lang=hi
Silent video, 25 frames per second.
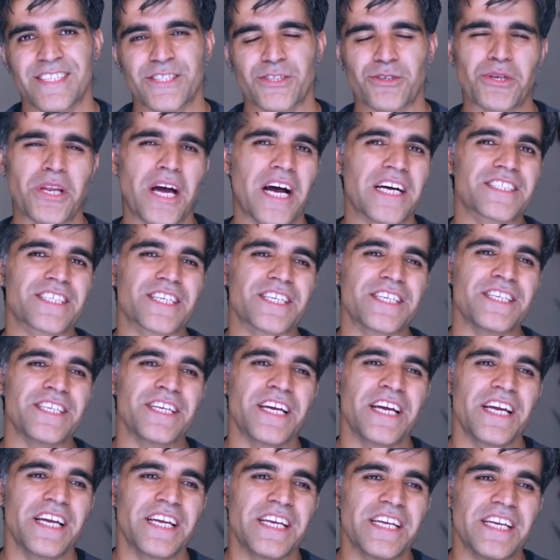तो नाजरीन
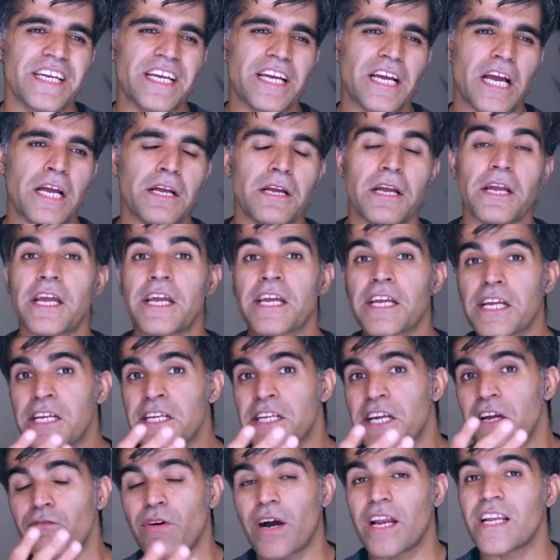
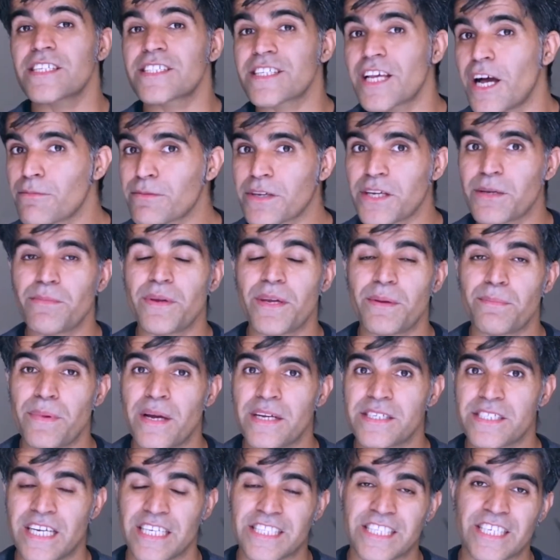इनके वाल साहब की भी
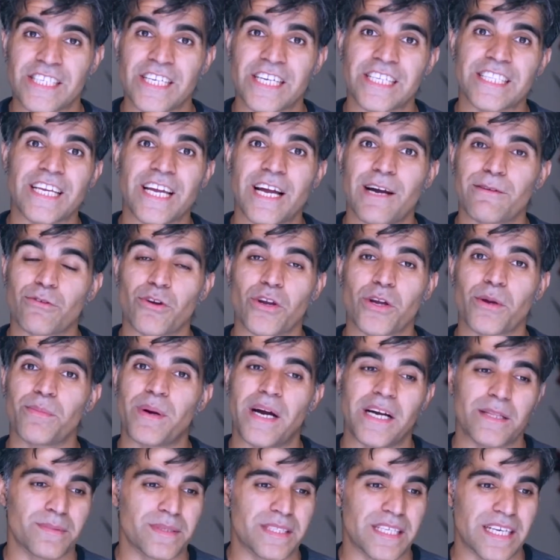मैं जाते जाते आपको एक
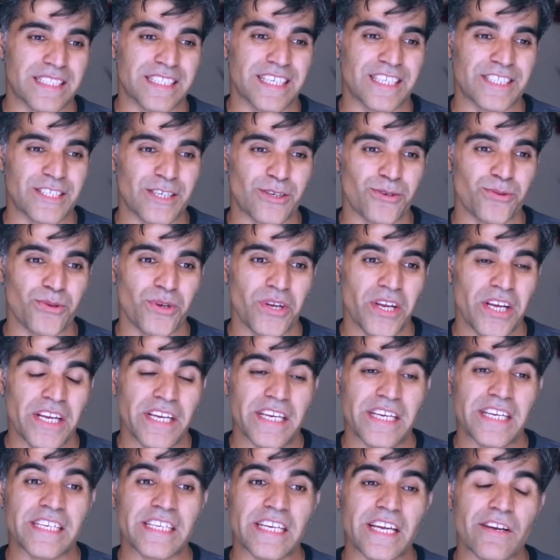बात बताता चलूँ
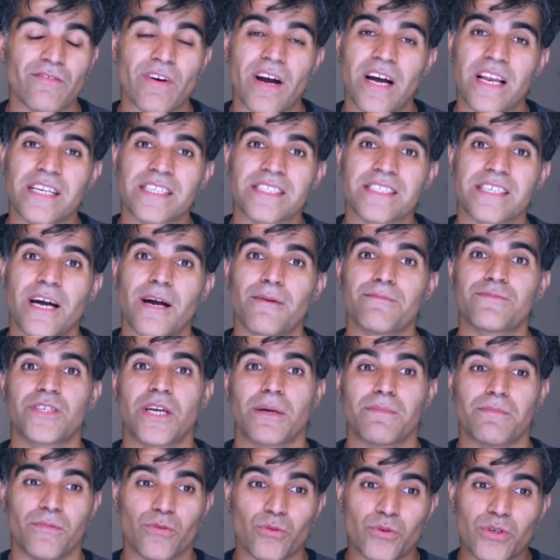इनके वाल साहब
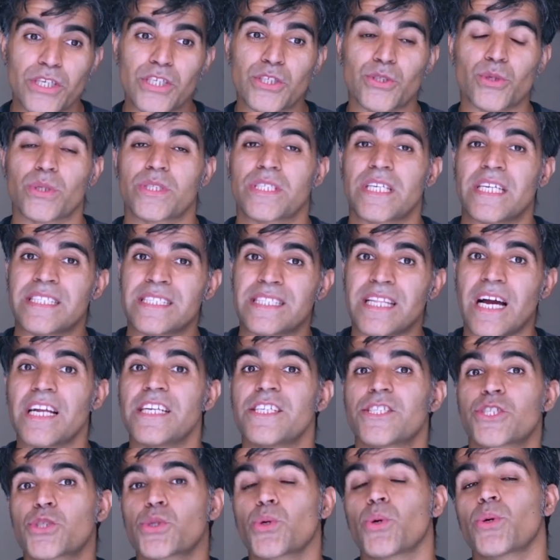जब उन्नीस सौ
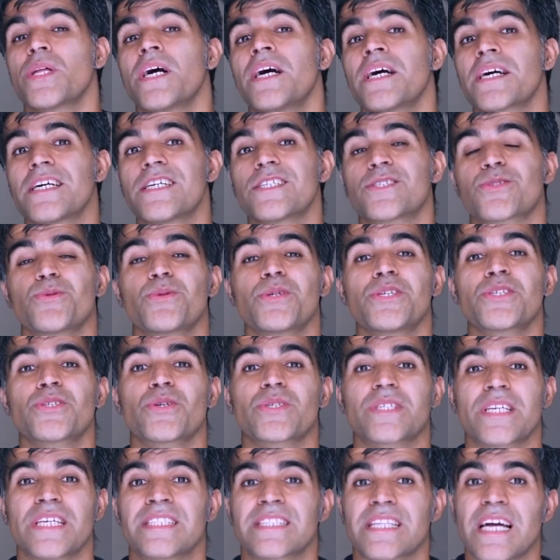चौदह अगस्त
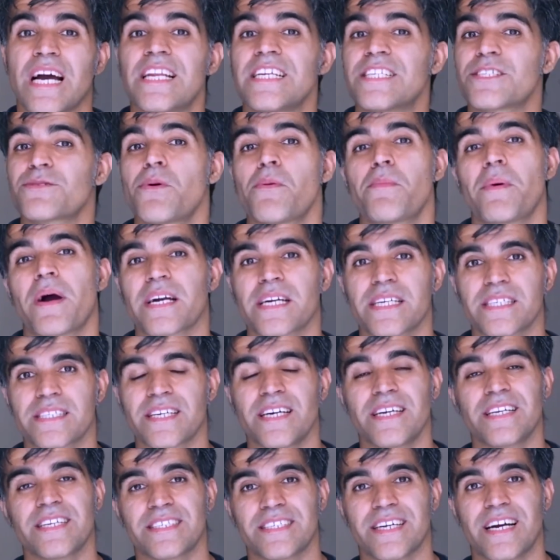उन्नीस में
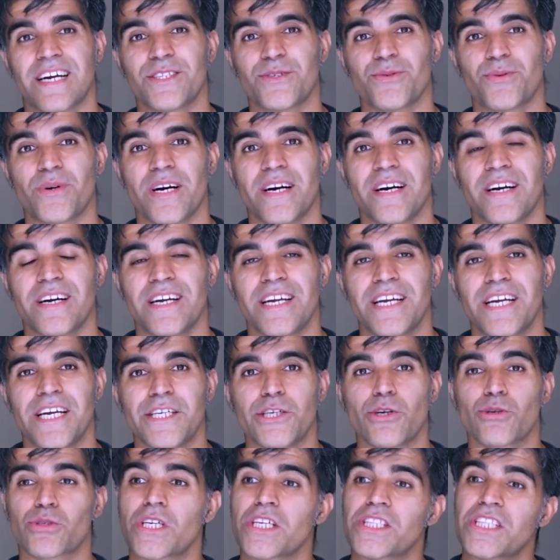पाकिस्तान आज़ाद हुआ
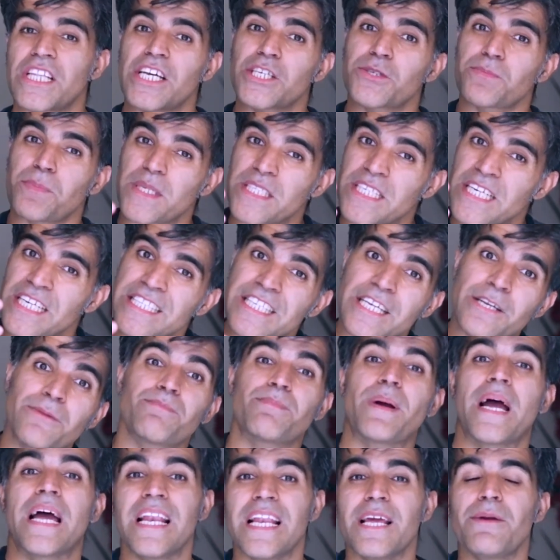ये उससे 10-15 दिन
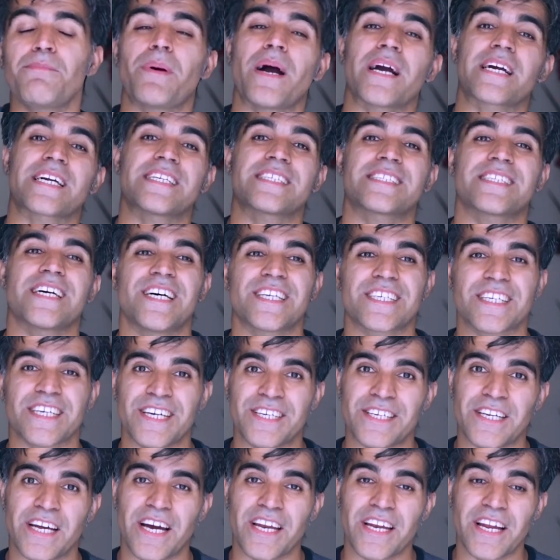पहले पाकिस्तान का
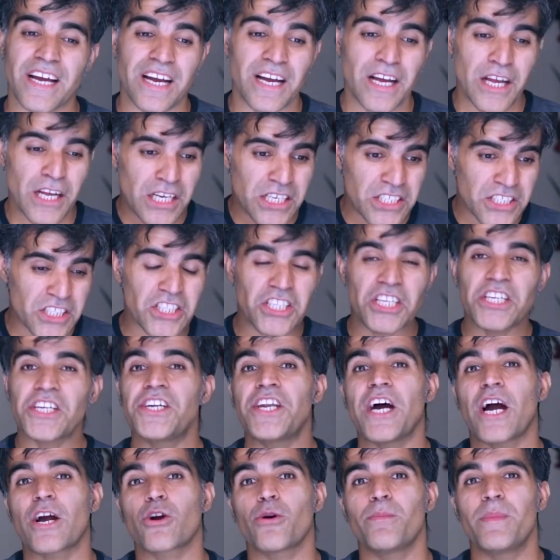नारा जितनी
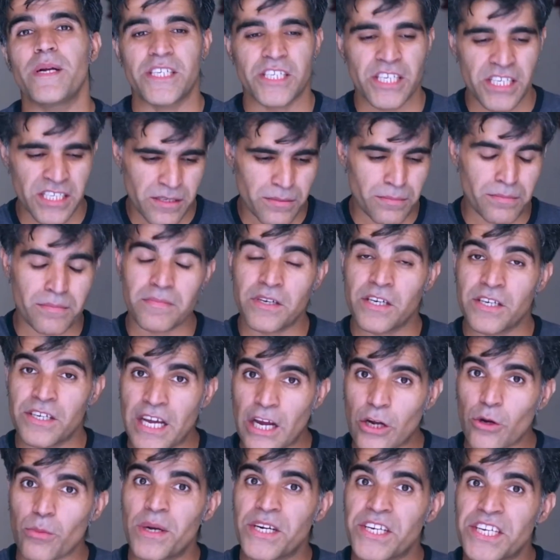डॉक्यूमेंट
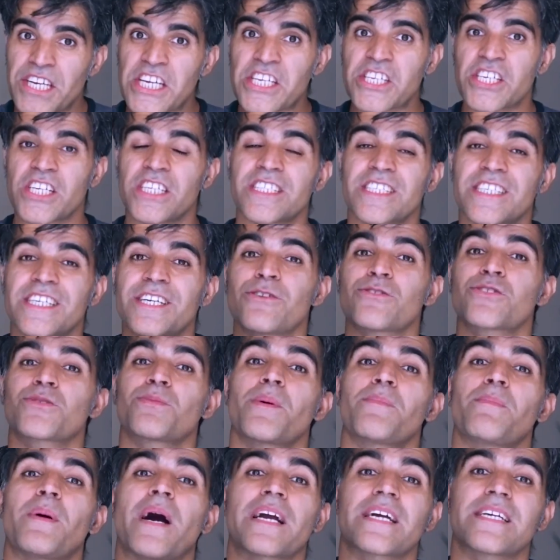डॉक्यूमेंटेशन थी उस
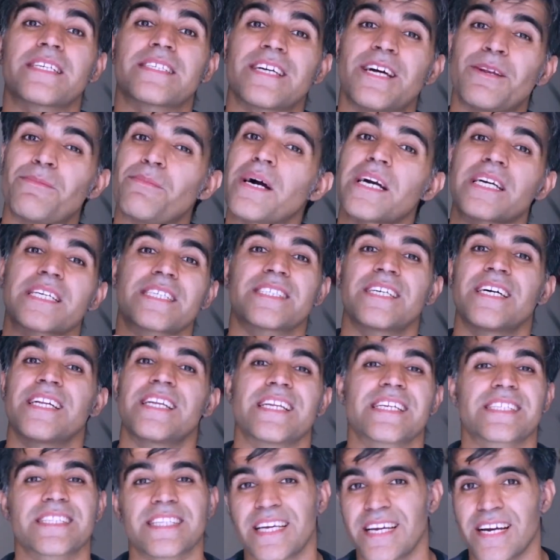पर पाकिस्तान पाकिस्तान
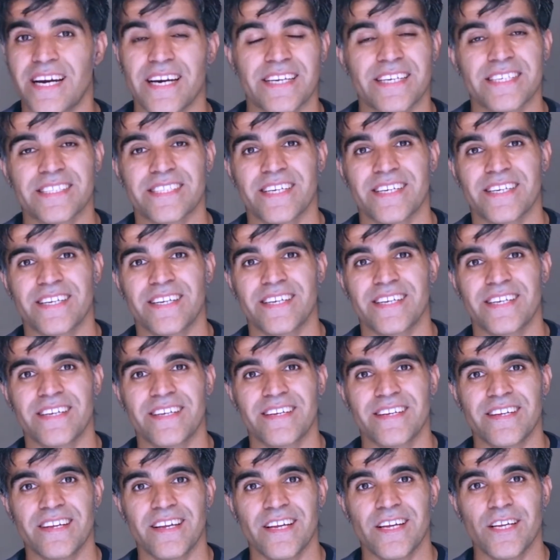लिखते आ रहे थे
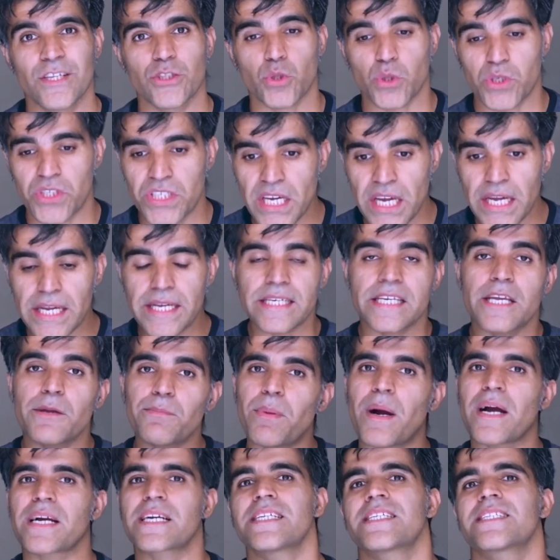तो ये इनकी
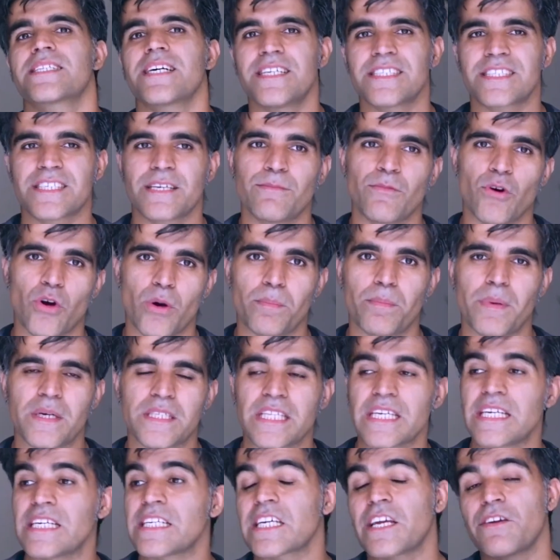पाकिस्तान से मोहब्बत
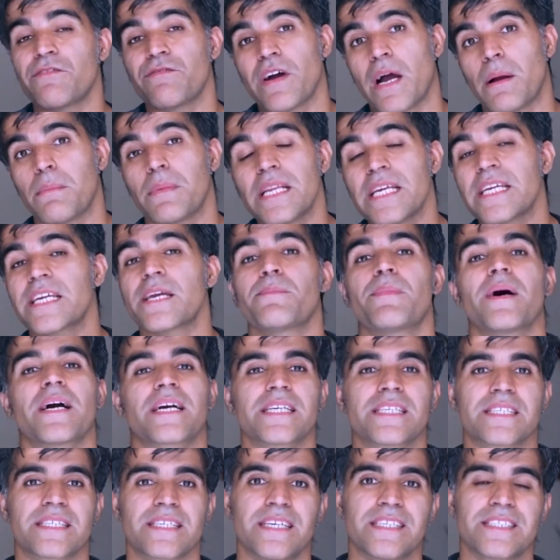थी इनकी फैमिली की
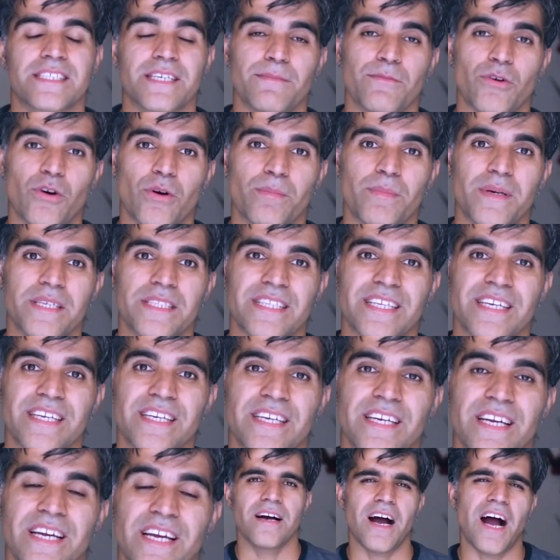पाकिस्तान से मोहब्बत थी
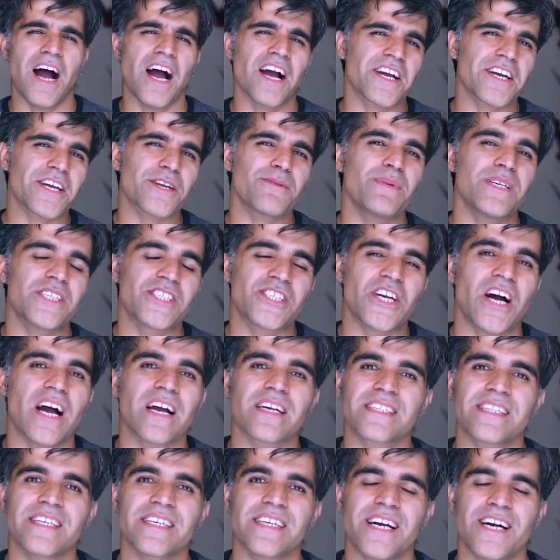आखिर में
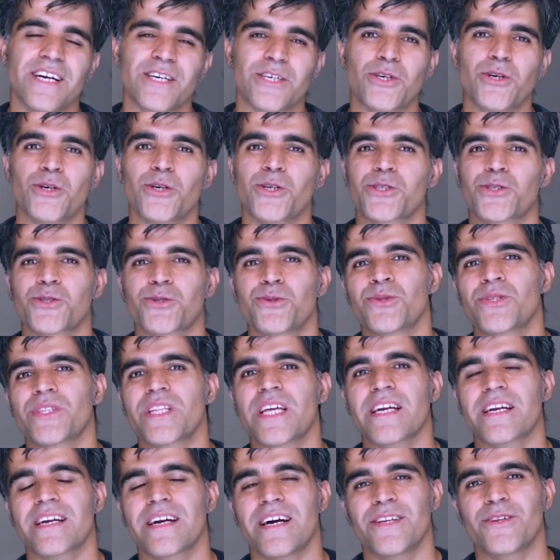जागती आंखों और
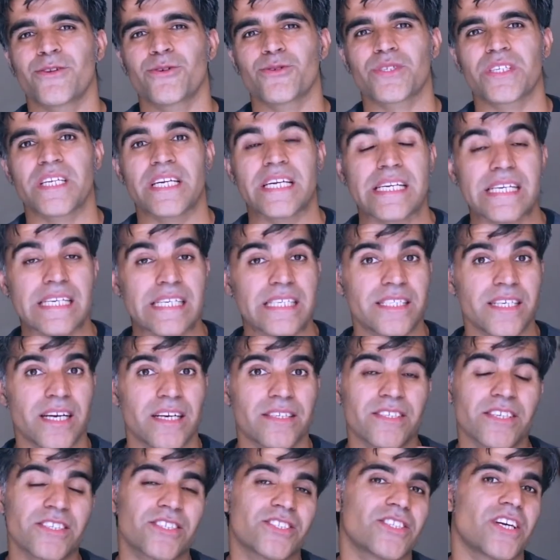सुनते कानों से
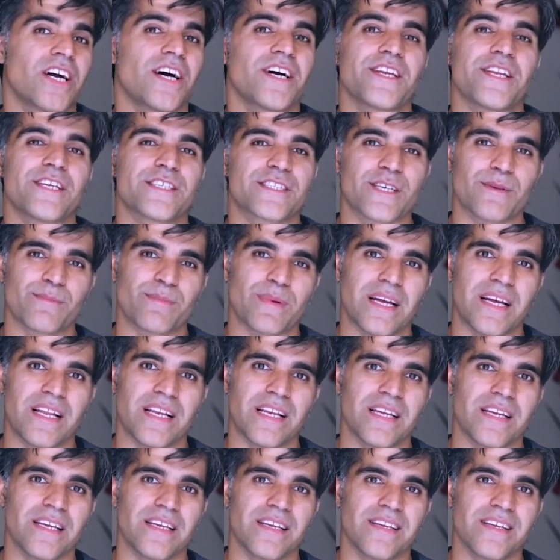इजाज़त चाहने से पहले